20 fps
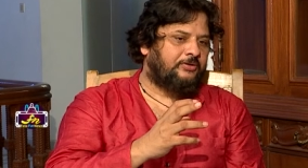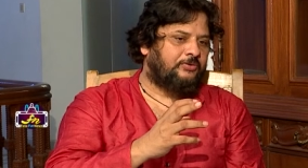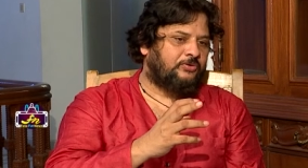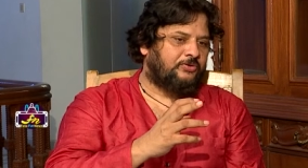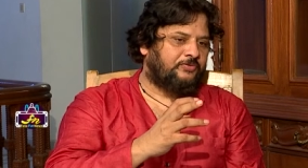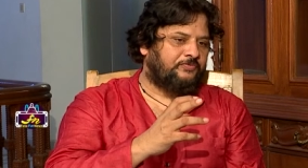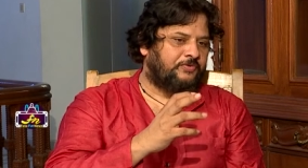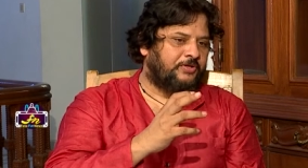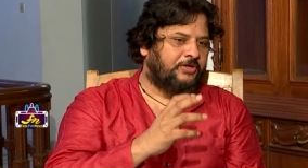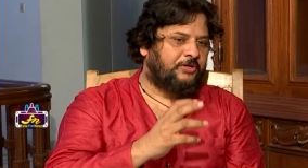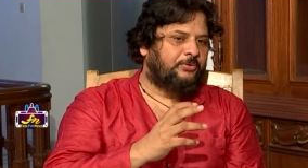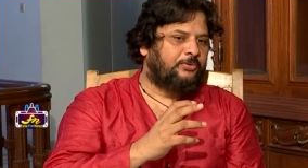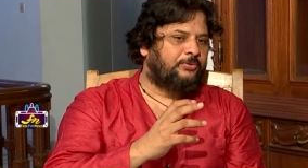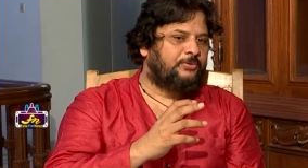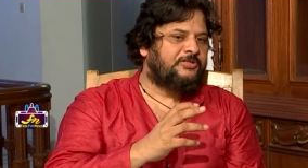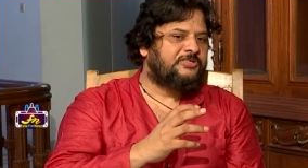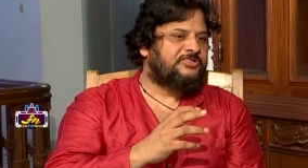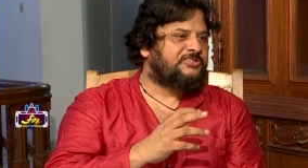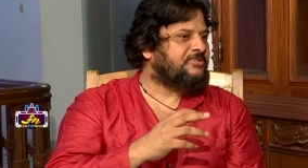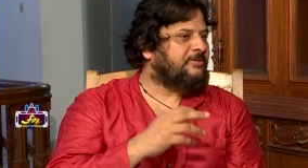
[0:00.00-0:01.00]
ఒక వీరుడు
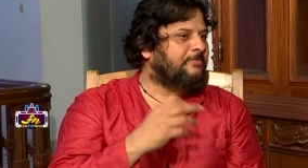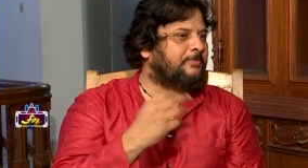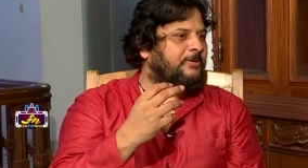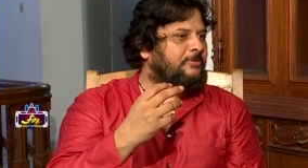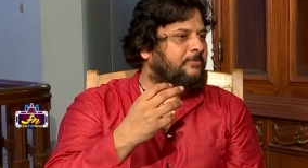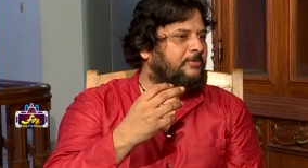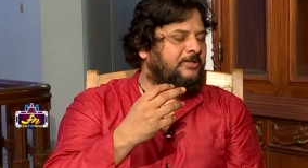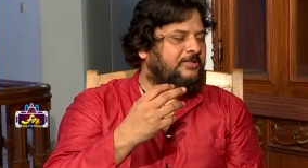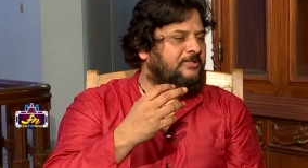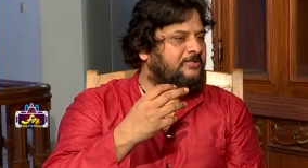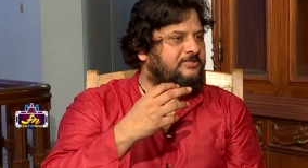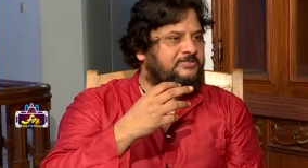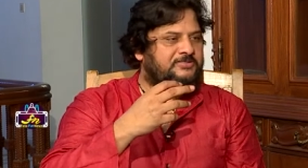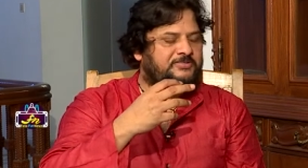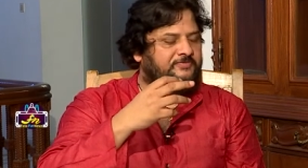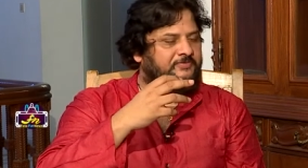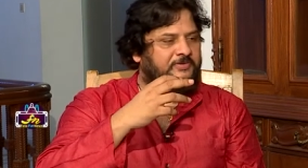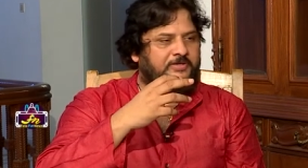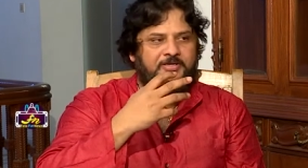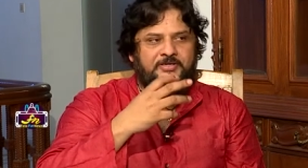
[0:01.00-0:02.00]
గురించి చెప్పడం అనేది
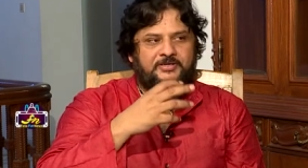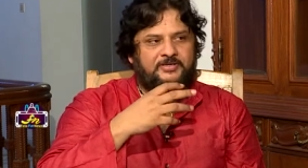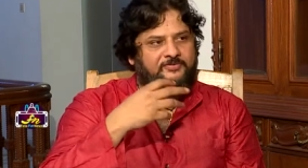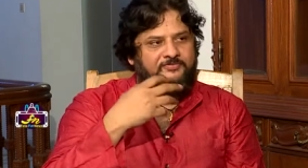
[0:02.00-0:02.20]
ఇట్స్ వెరీ